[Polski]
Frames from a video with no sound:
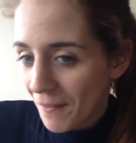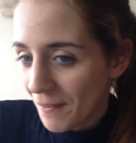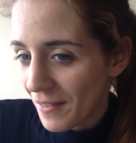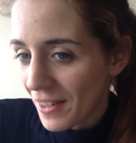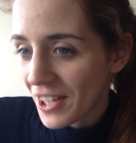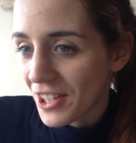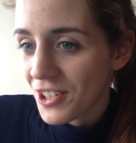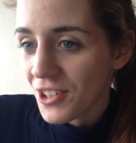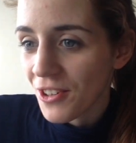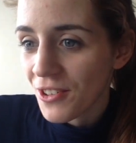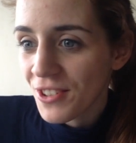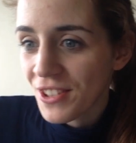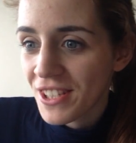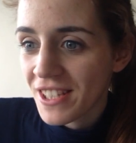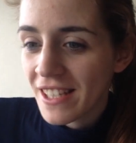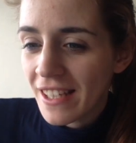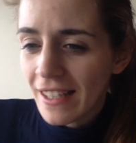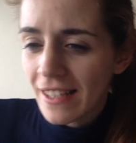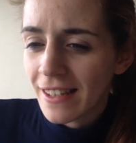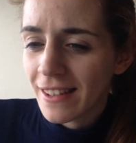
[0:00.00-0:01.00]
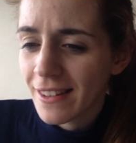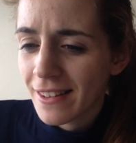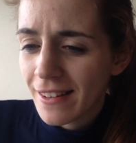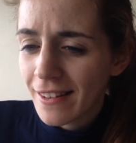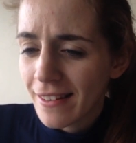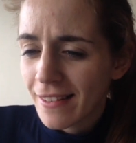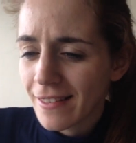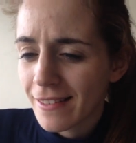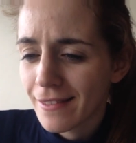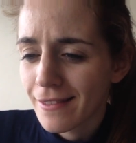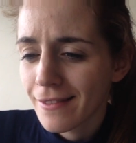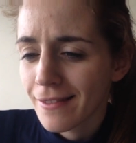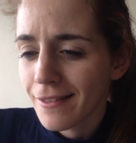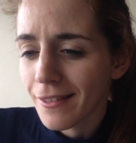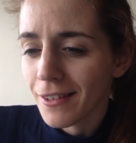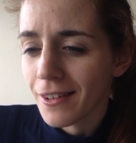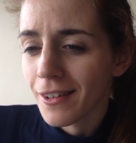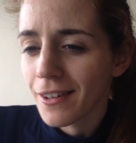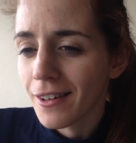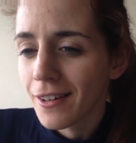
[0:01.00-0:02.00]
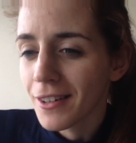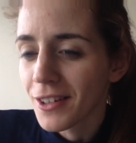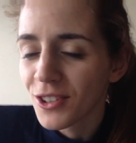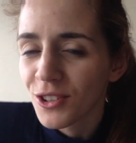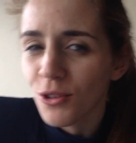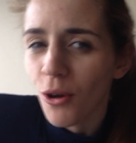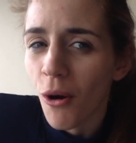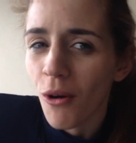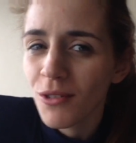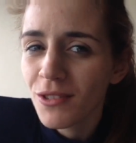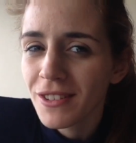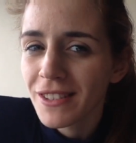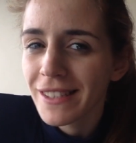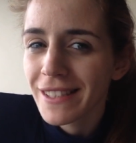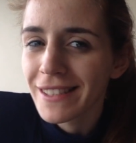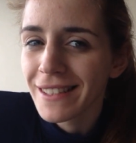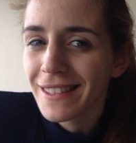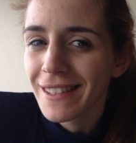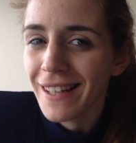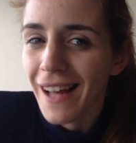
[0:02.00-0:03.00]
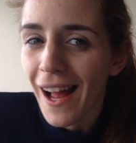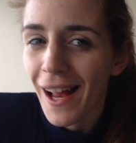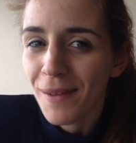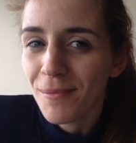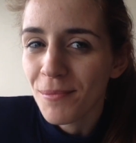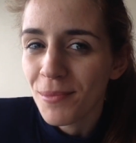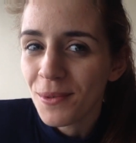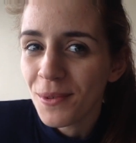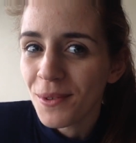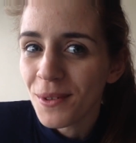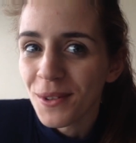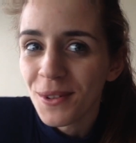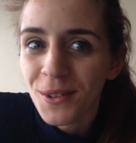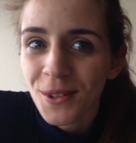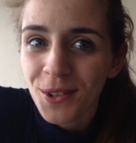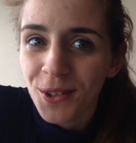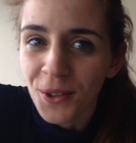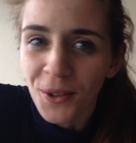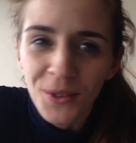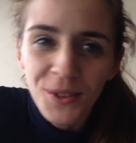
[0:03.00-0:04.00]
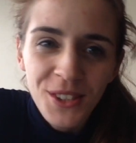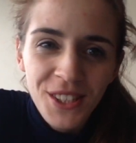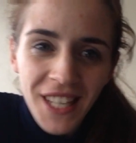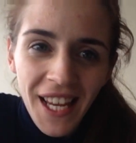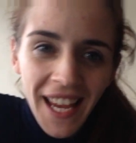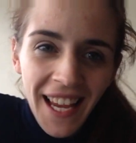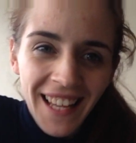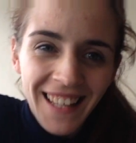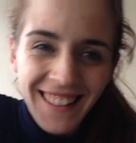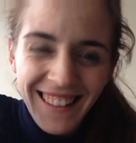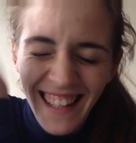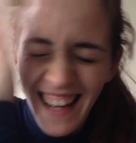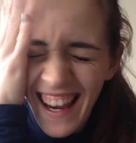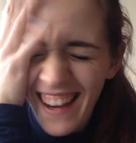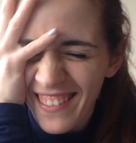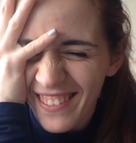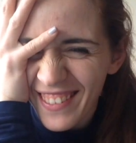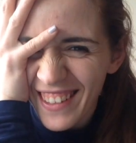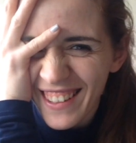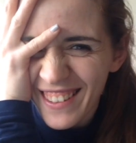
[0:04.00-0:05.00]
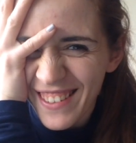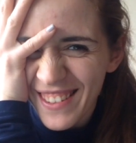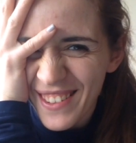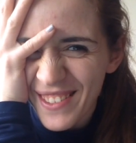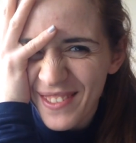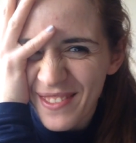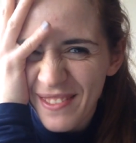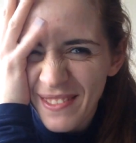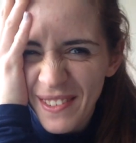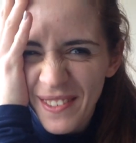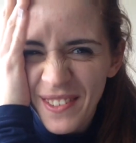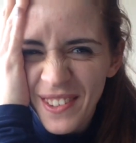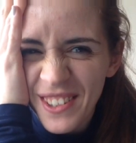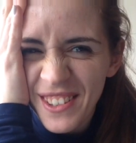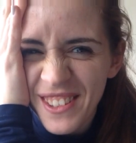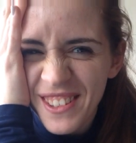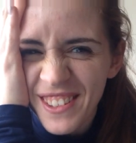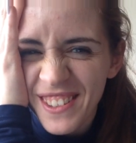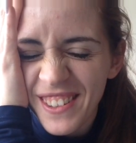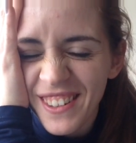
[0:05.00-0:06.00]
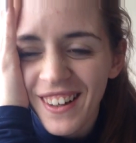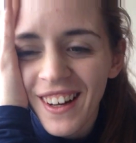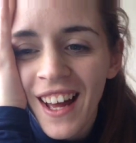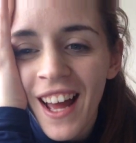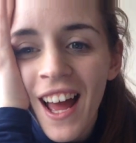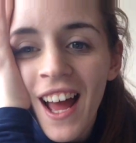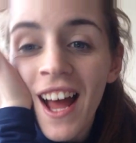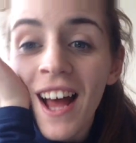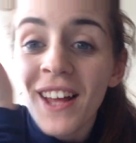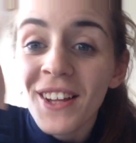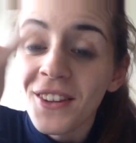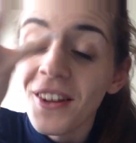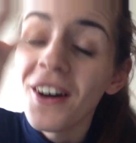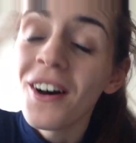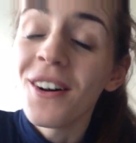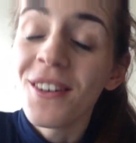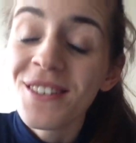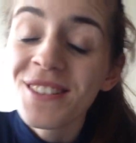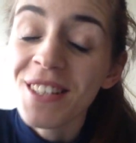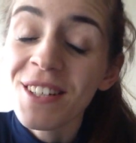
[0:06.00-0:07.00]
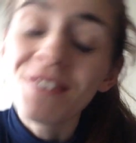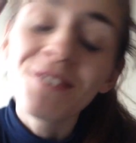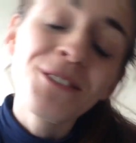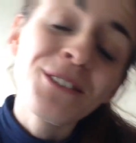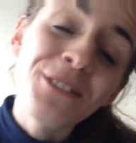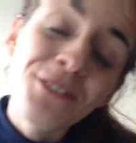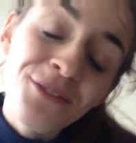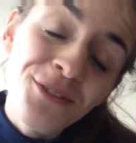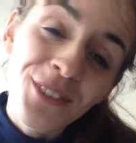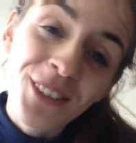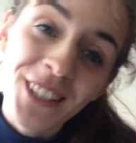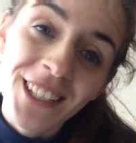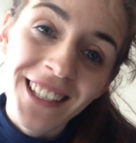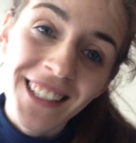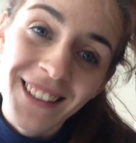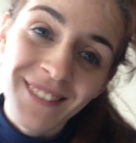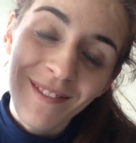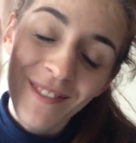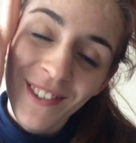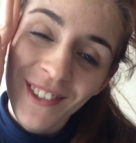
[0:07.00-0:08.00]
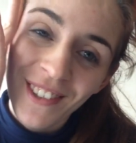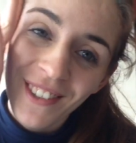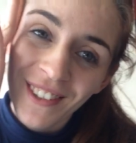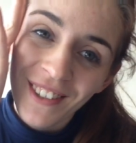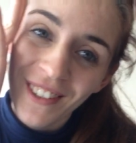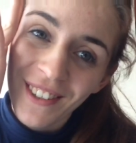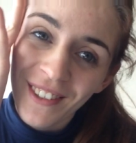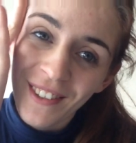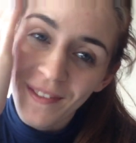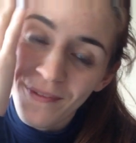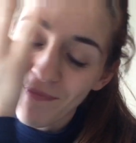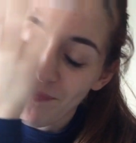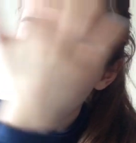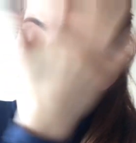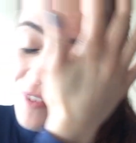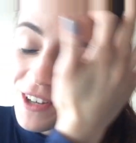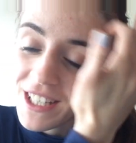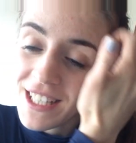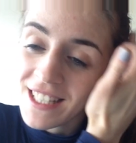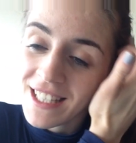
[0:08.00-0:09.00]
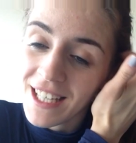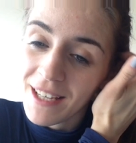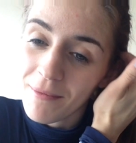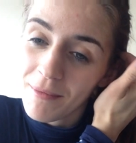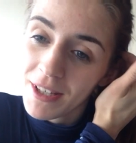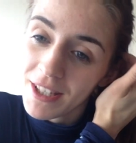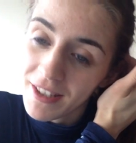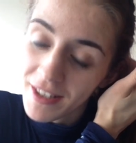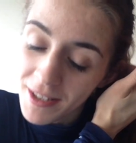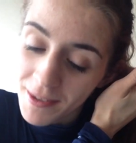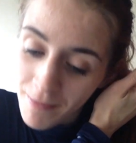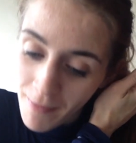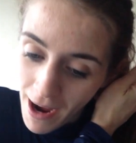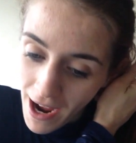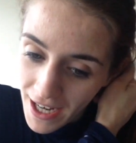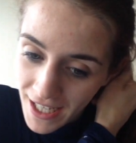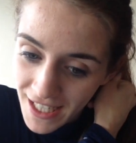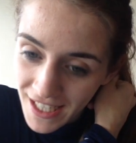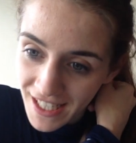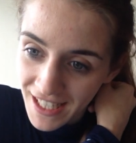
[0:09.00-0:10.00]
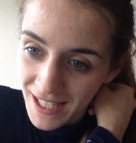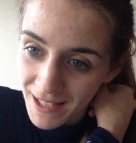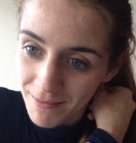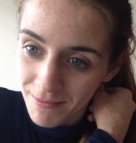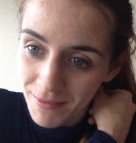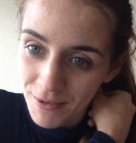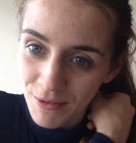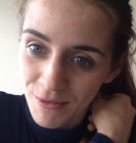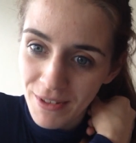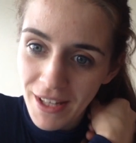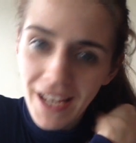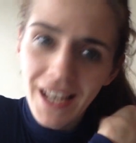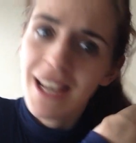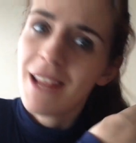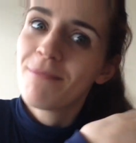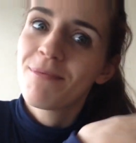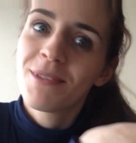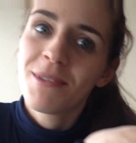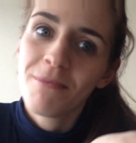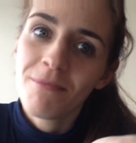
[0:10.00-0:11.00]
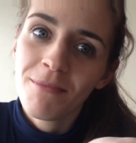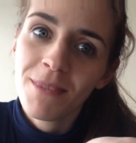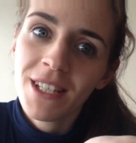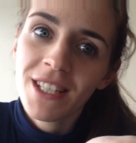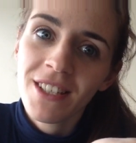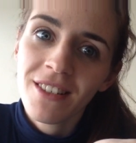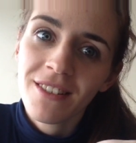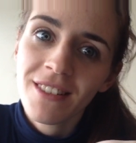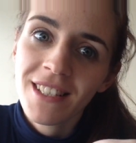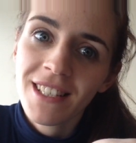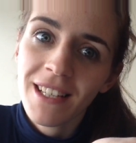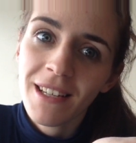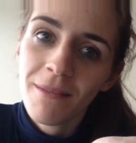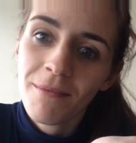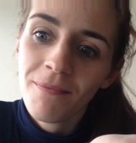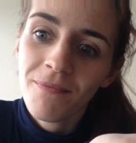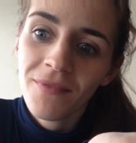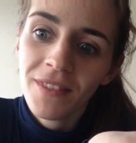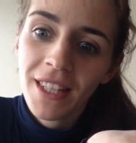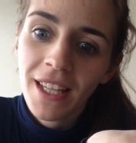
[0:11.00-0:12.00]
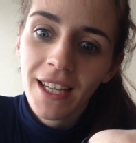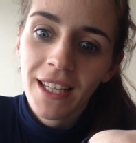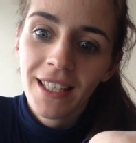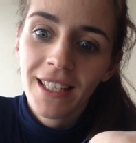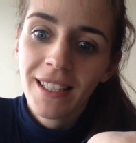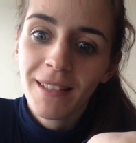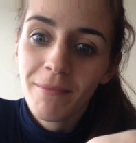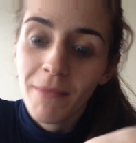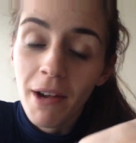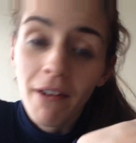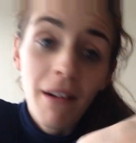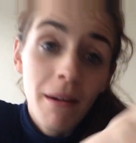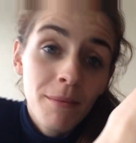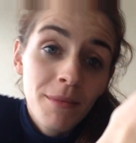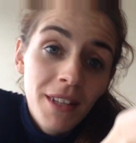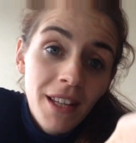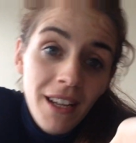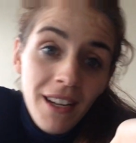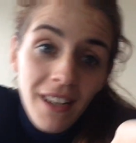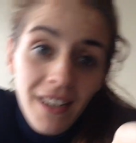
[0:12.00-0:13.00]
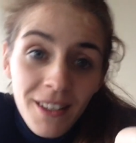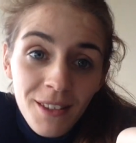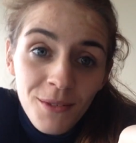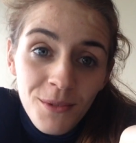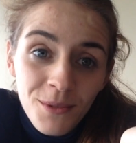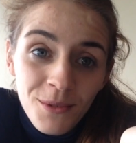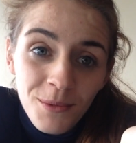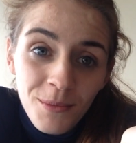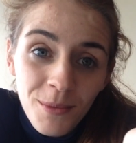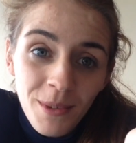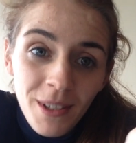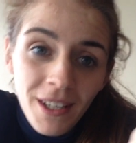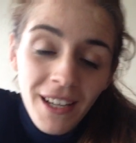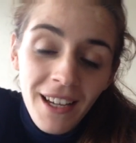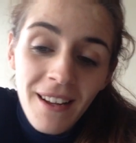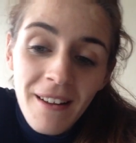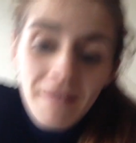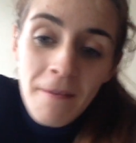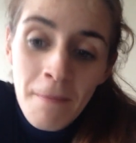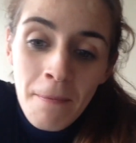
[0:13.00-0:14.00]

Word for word: w większości to ktoś albo się nie wiem jak to się mówi po polsku, no z reguły Wy, bo właśnie miesiąc marzec był najlepszym miesiącem, jaki miałam na YouTubie.